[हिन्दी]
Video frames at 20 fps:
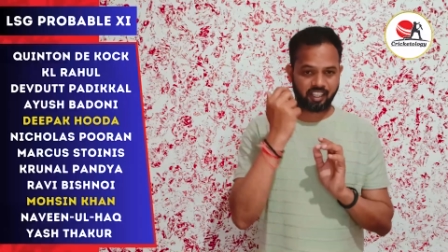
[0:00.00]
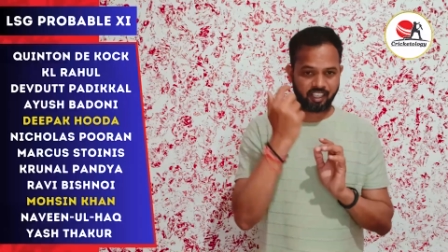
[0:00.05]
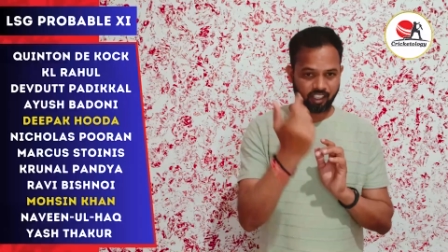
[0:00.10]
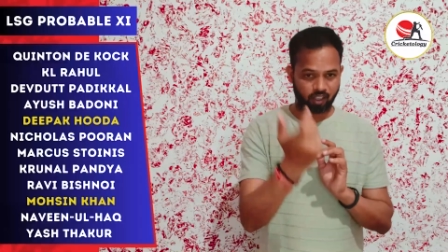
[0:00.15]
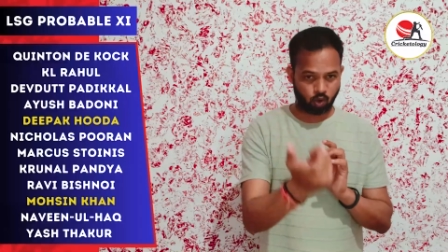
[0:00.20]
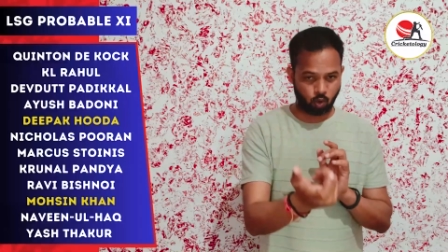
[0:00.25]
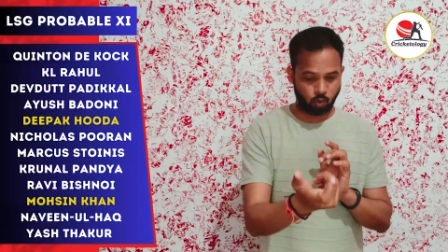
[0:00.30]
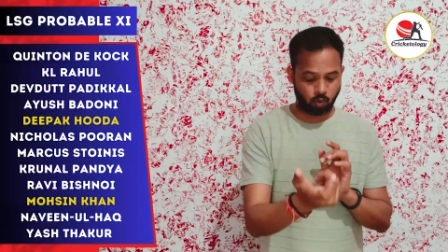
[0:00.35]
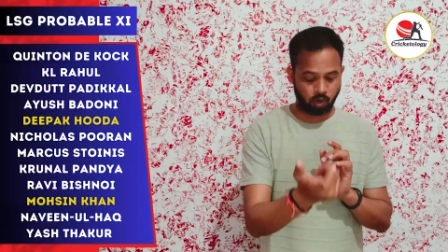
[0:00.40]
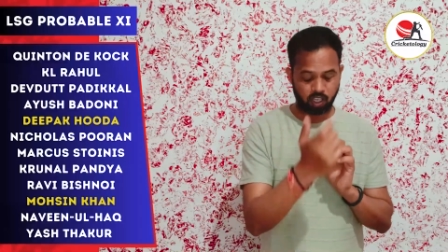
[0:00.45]

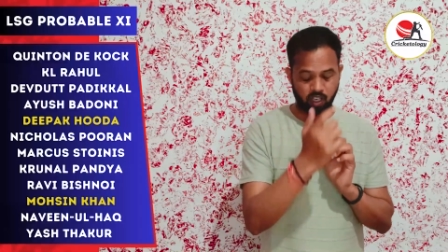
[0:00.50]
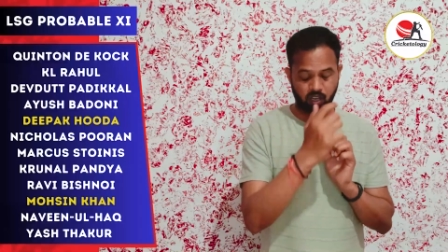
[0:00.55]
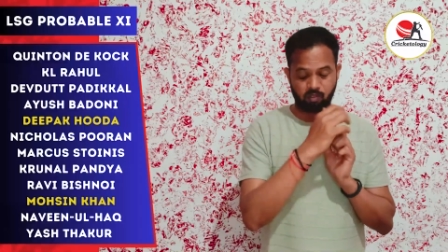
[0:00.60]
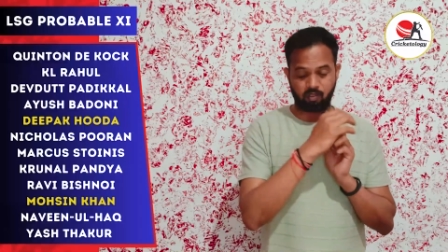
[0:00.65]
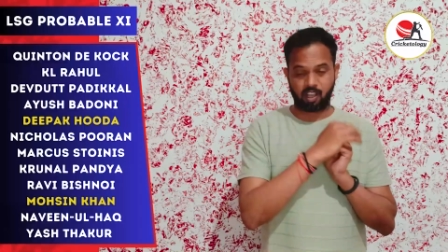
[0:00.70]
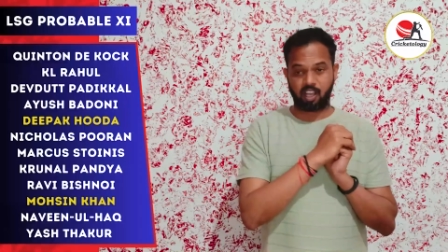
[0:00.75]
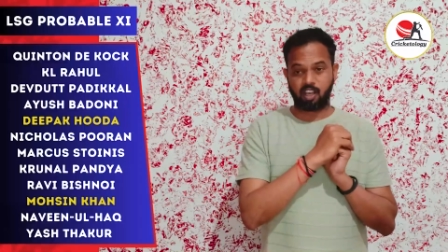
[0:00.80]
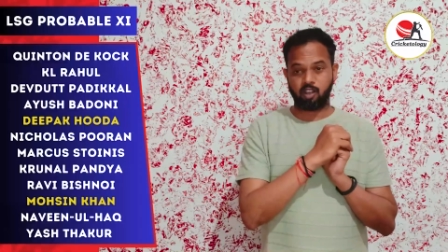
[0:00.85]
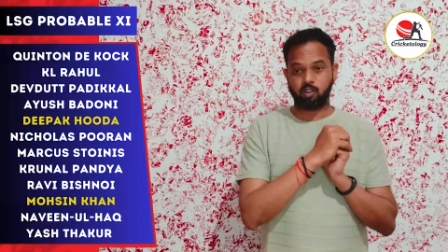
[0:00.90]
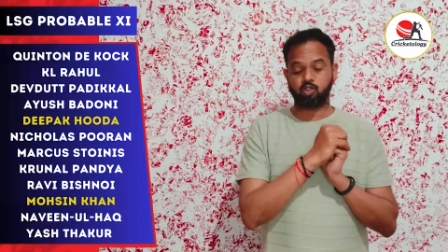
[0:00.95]
एक ओवर
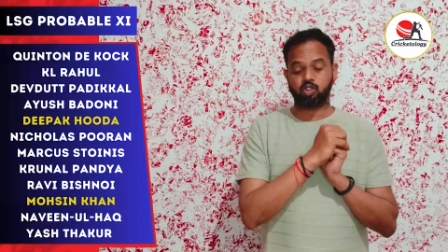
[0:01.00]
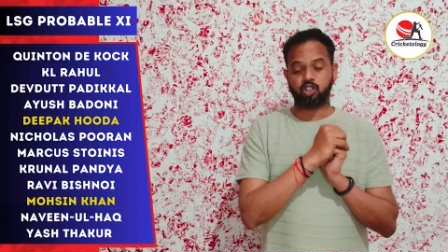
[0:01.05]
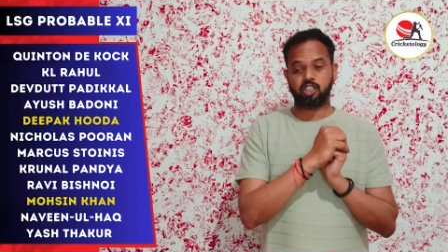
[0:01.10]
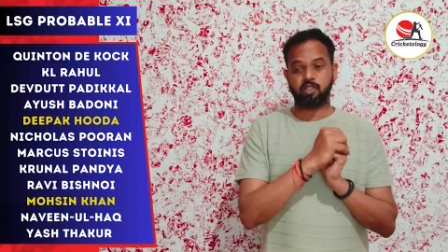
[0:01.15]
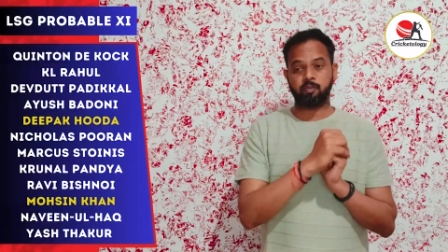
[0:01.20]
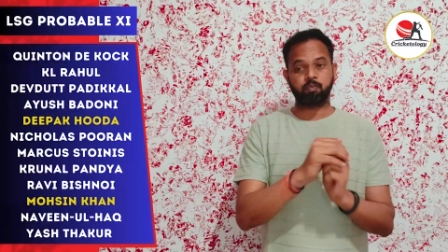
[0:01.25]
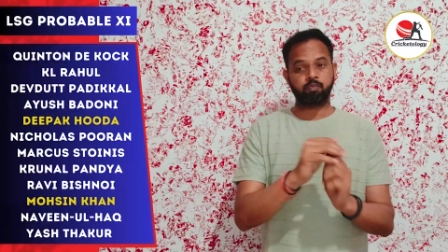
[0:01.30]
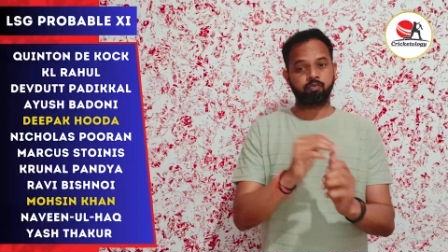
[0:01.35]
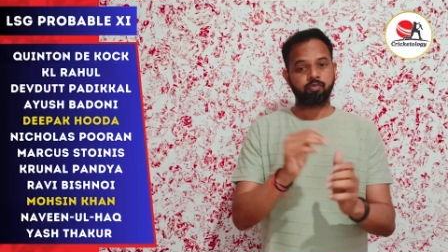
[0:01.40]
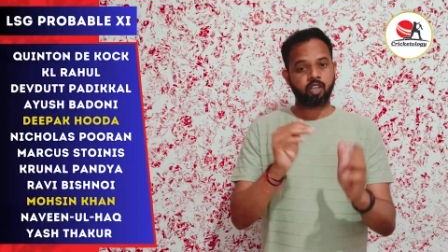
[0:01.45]
डलवाया उनसे
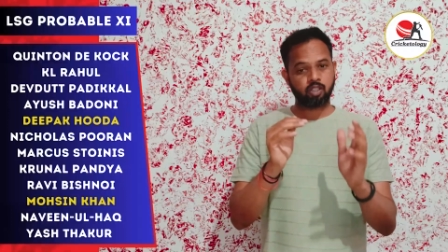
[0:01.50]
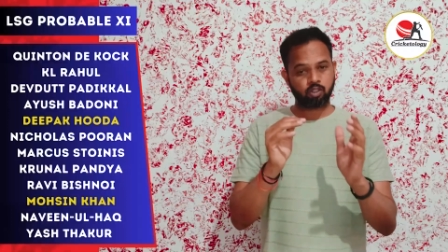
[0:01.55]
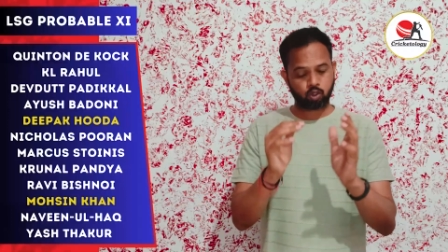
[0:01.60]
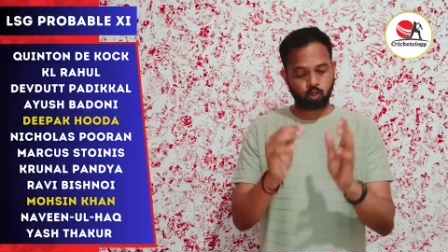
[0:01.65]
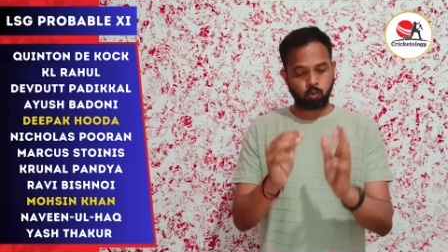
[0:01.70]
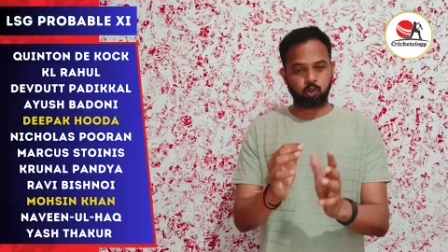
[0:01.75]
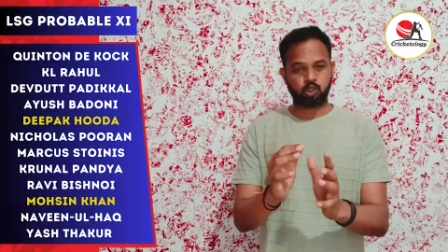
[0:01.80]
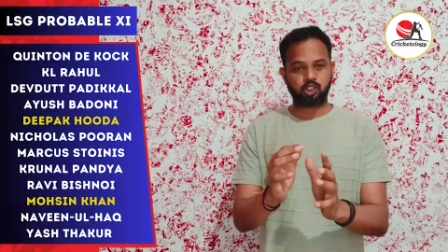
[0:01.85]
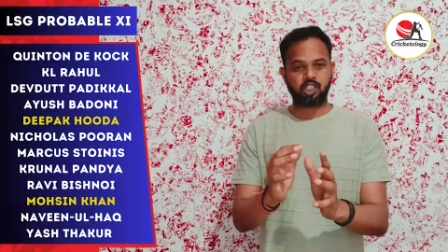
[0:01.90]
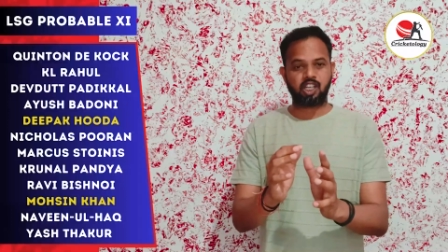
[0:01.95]

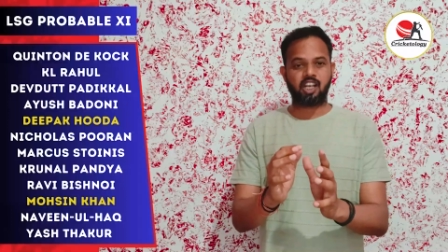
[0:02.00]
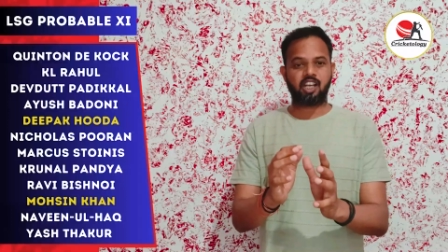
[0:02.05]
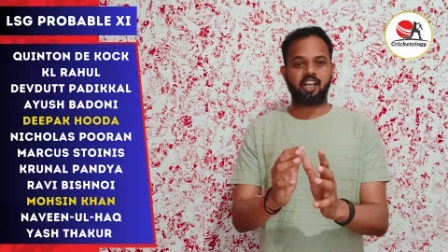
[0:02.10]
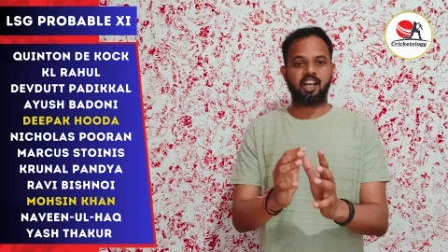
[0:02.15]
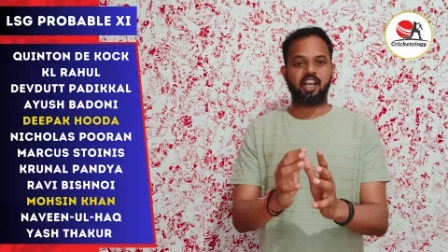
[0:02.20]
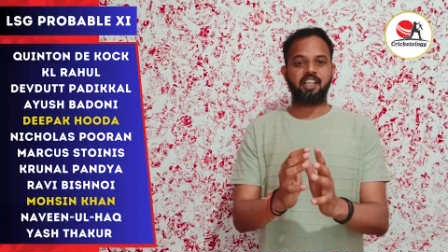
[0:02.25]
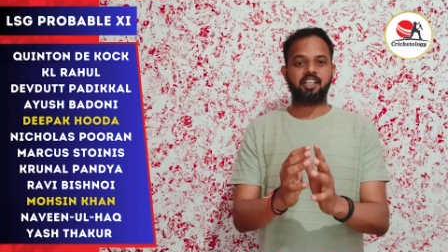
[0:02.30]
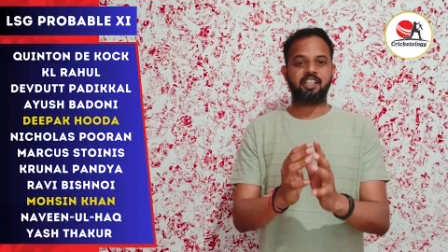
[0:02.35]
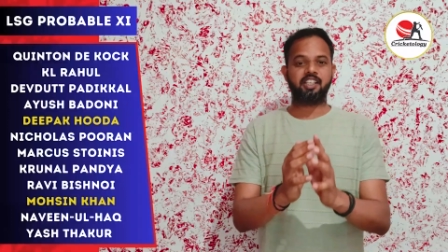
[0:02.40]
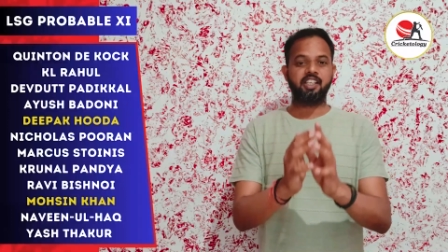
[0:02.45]
तो मुझे लग
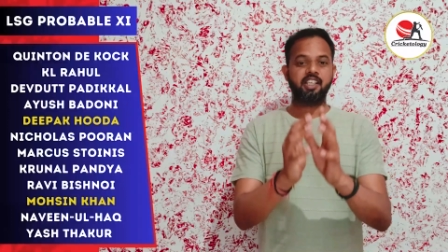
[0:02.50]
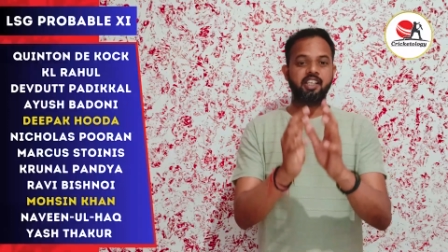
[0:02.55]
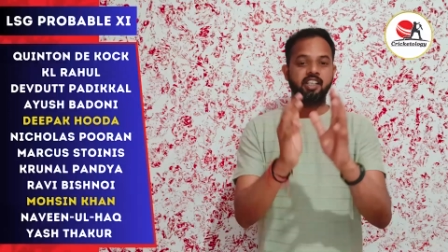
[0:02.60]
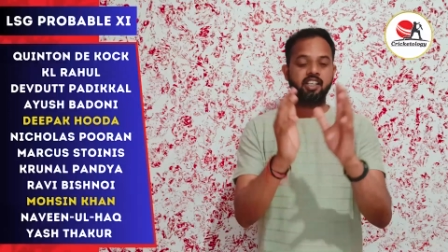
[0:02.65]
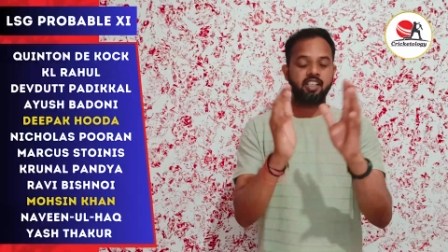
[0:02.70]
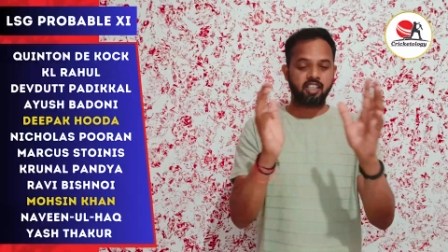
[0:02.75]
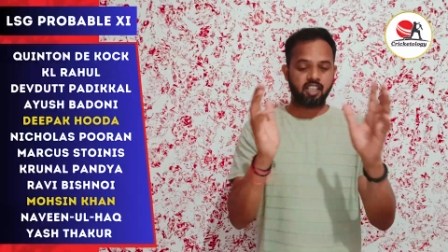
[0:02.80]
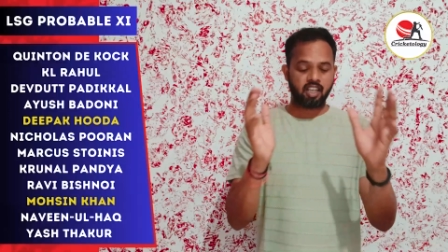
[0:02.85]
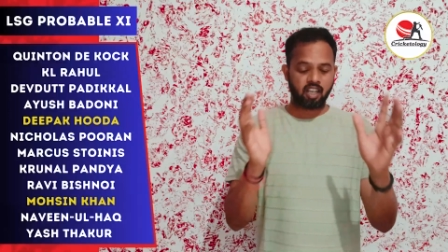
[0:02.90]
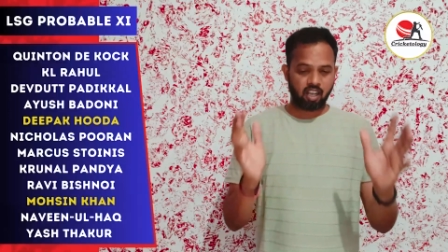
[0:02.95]
रहा है कि